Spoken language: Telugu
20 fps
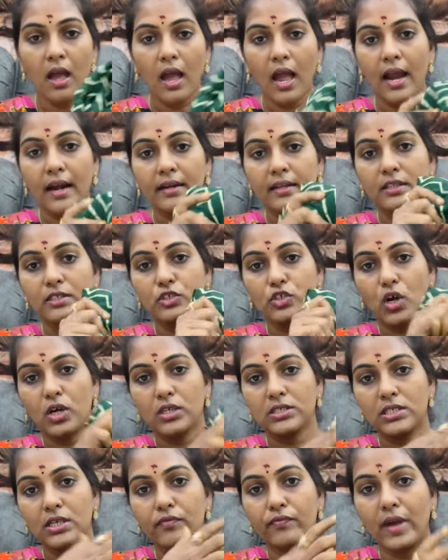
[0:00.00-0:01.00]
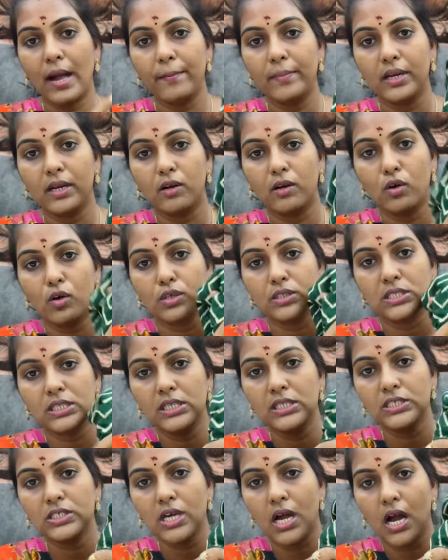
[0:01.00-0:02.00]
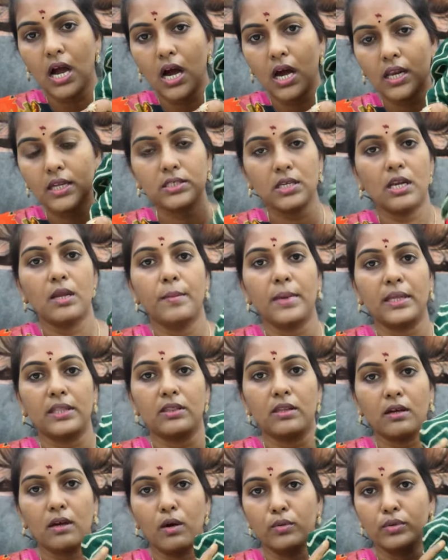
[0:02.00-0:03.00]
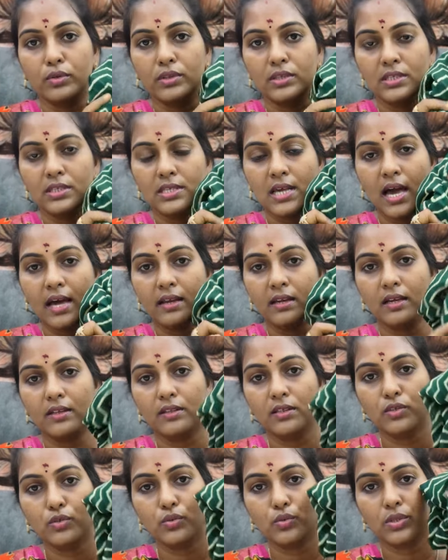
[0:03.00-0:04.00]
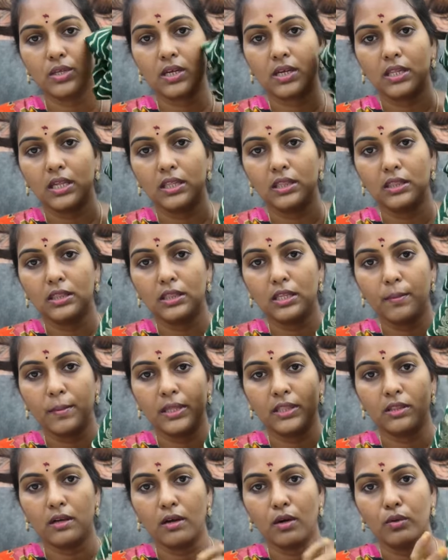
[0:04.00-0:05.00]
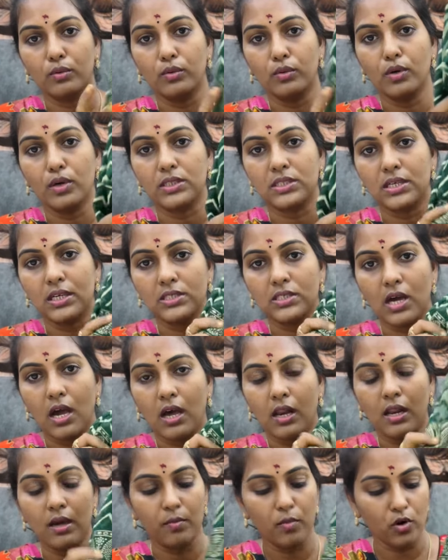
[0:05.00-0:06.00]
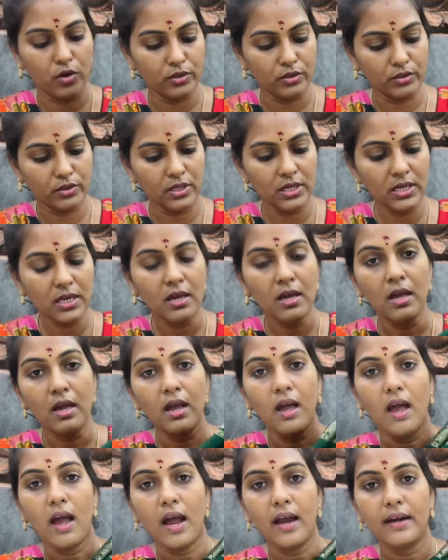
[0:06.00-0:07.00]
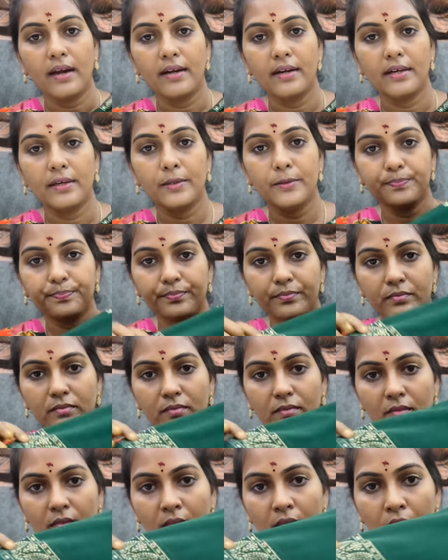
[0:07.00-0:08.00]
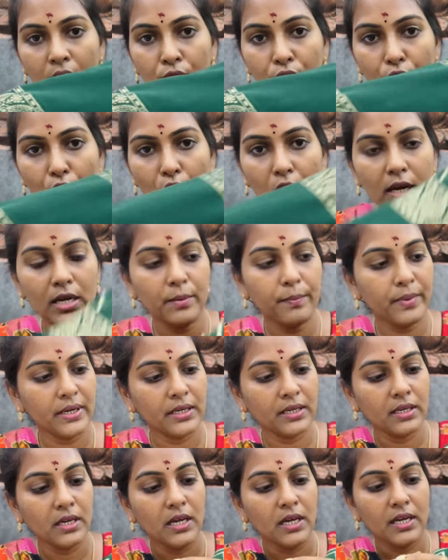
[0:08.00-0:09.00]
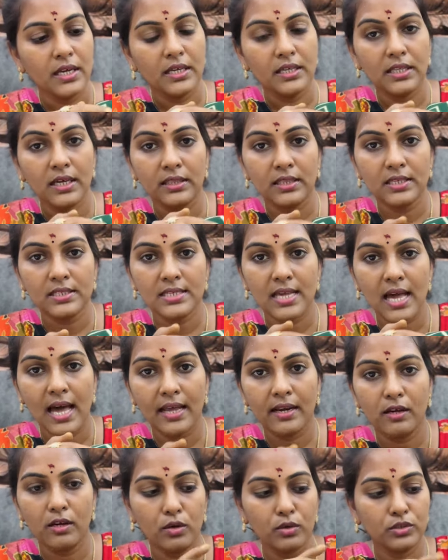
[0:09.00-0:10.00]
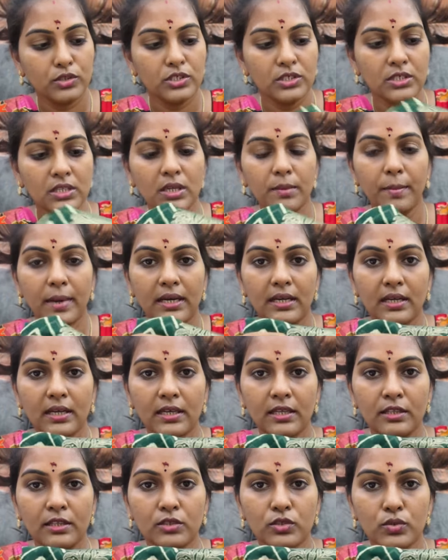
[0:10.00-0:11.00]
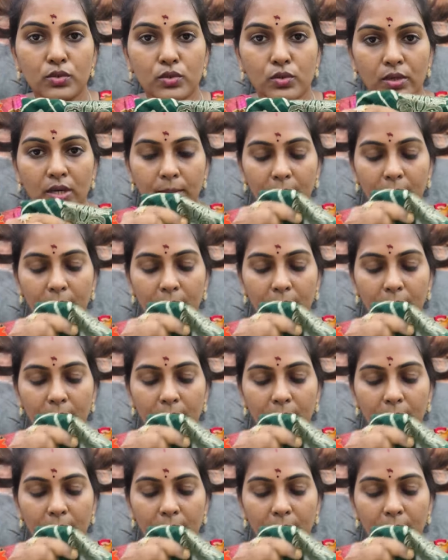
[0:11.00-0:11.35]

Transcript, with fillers: అండ్ ఇది జార్జెట్ ఫ్యాబ్రిక్లో వస్తుంది చాలా చాలా మెత్తగా ఉంటుంది శారీ అయితే చూసారు కదా ఎంత మెత్తగా ఉందో అసలు చాలా బాగుంటుంది అండ్ um, ఫాయిల్ ప్రింట్ ఇదంతా శారీలో వచ్చింది బట్ ఇది చూసుకుంటే